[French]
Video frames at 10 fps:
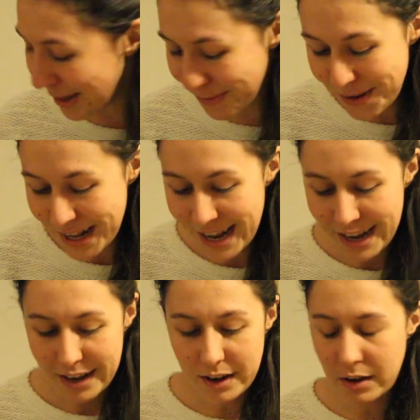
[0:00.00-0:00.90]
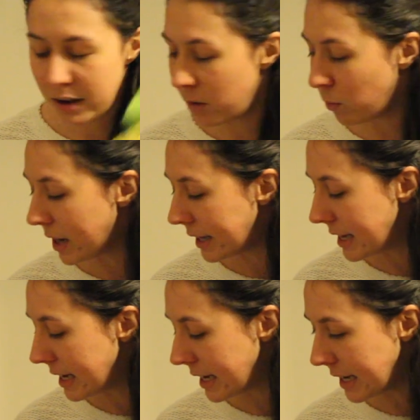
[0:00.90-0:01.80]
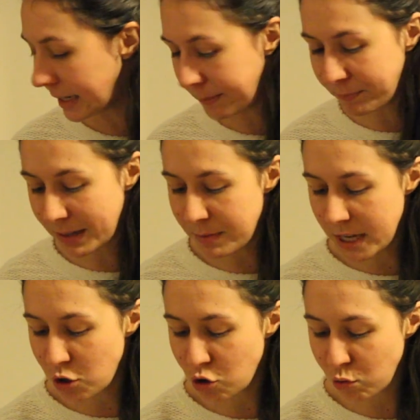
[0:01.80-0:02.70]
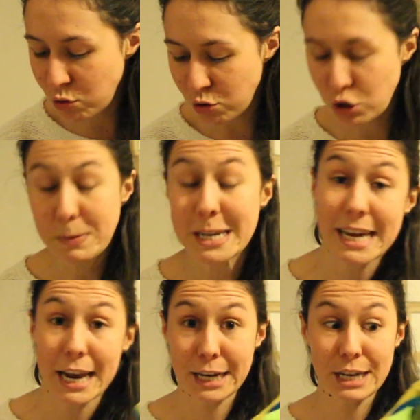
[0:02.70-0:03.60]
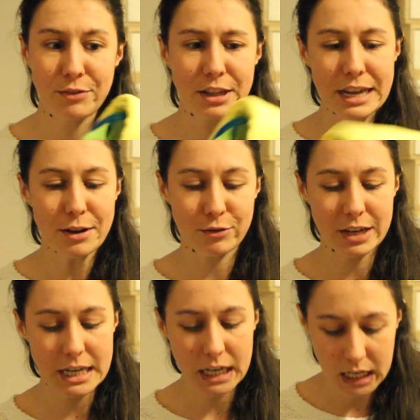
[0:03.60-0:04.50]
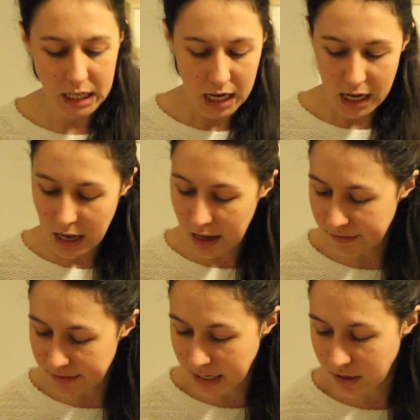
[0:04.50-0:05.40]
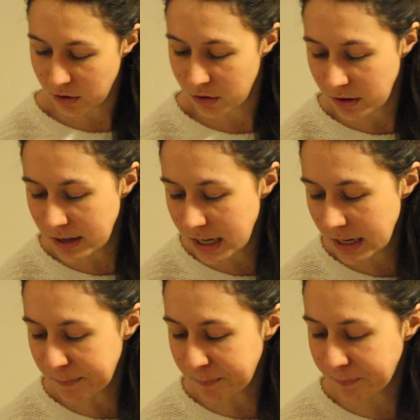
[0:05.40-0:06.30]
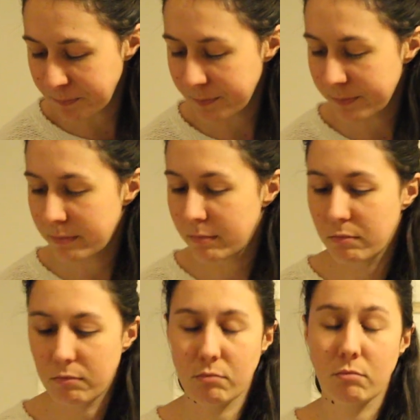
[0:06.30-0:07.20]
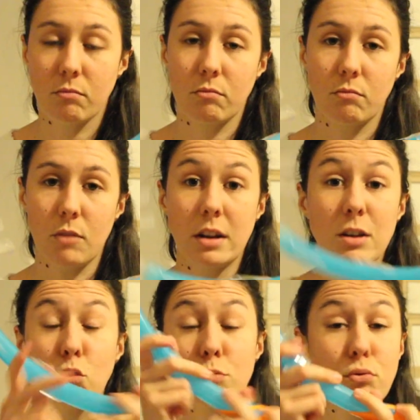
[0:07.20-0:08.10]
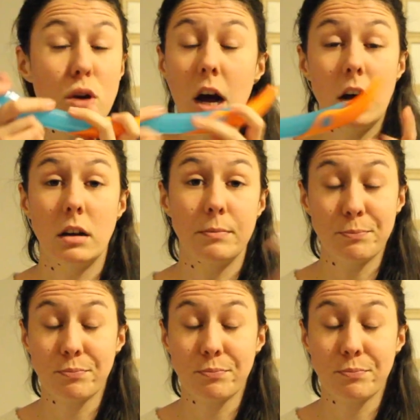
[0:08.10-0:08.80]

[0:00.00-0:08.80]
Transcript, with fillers: pardon, euh, on a des, petites choses spéciales activités, on va dire, avec euh, des, euh, des trucs pour la...